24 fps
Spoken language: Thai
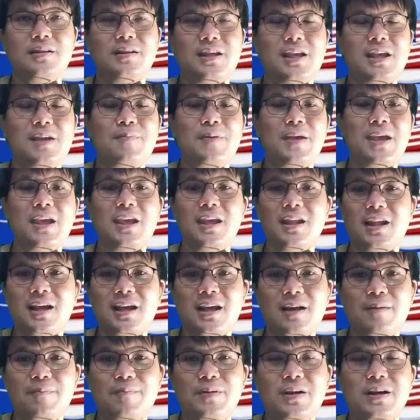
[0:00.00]
TP นะ
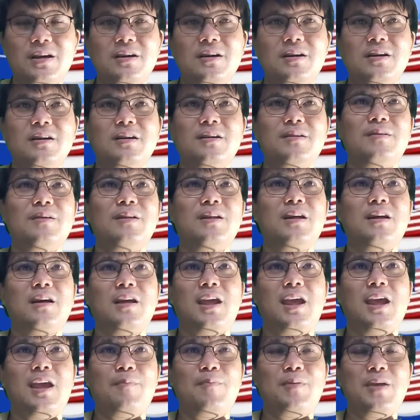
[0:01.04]
ครับคือ
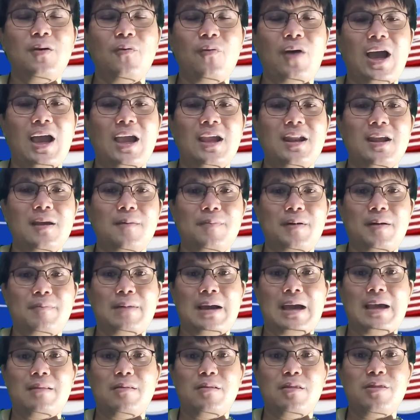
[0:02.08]
APY เนี่ยประ
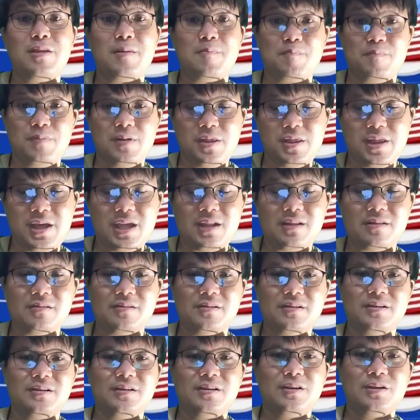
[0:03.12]
มาณ
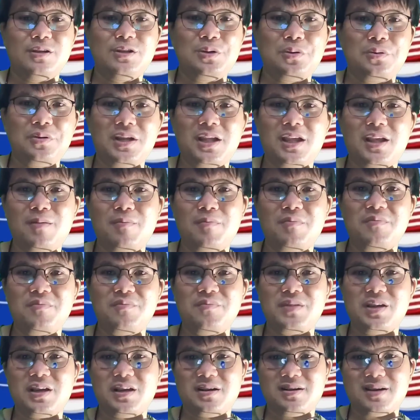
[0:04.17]
10% ช่วงนี้
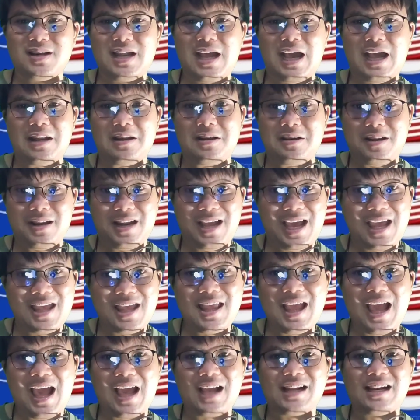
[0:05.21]
กระดานอื่นให้
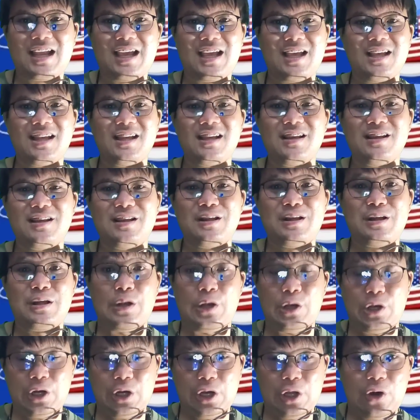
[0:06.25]
ยากนะ
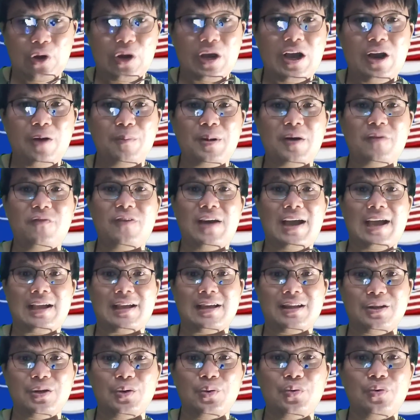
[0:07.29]
ลองเข้ามาฝาก
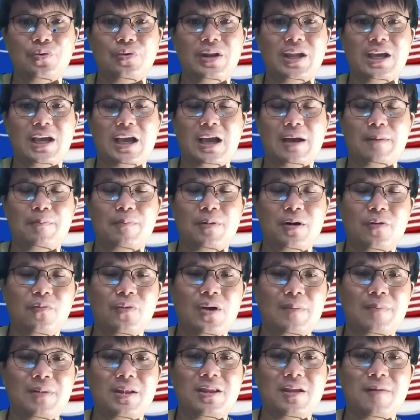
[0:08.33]
กันดูนะครับเพราะ
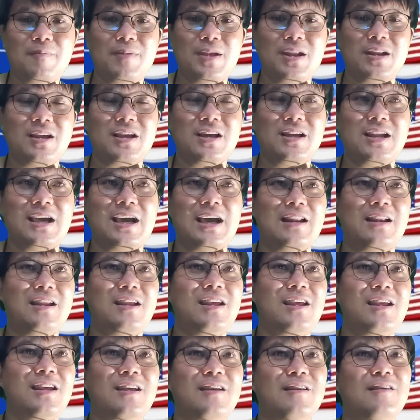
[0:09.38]
ว่ามันจะเป็นกระดาน
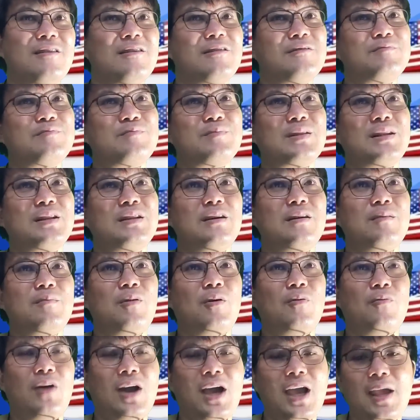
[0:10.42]
ที่
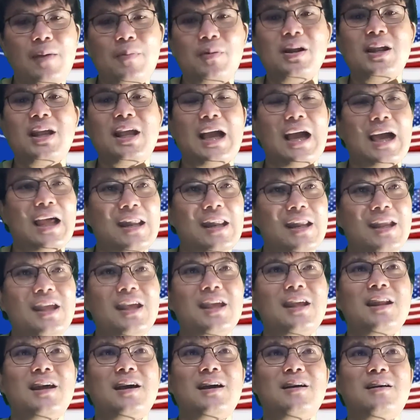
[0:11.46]
ผมว่าให้บริการดี
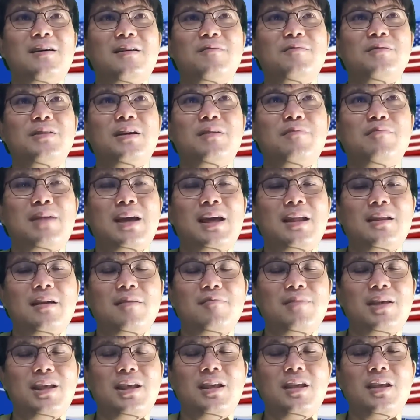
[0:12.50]
นะถึงแม้จะ
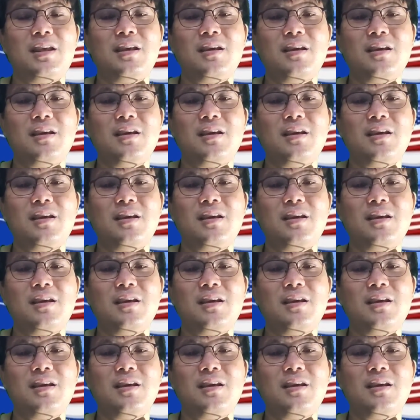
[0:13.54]
มี